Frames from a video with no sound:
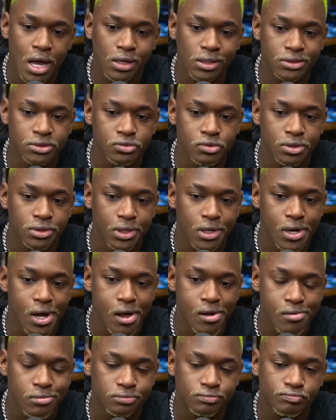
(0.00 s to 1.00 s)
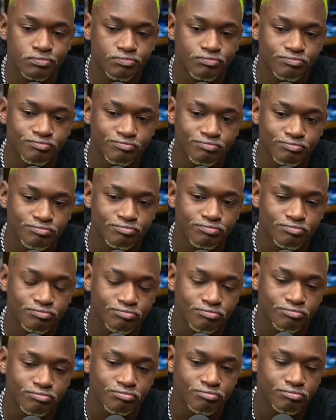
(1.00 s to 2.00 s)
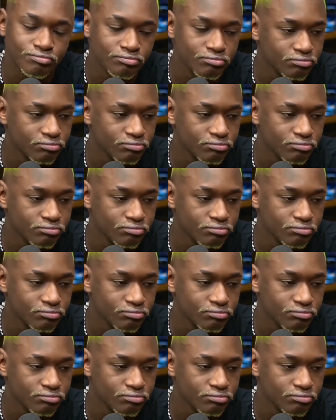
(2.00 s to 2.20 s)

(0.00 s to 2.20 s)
Aí lançou, tá ligado? Ele, o,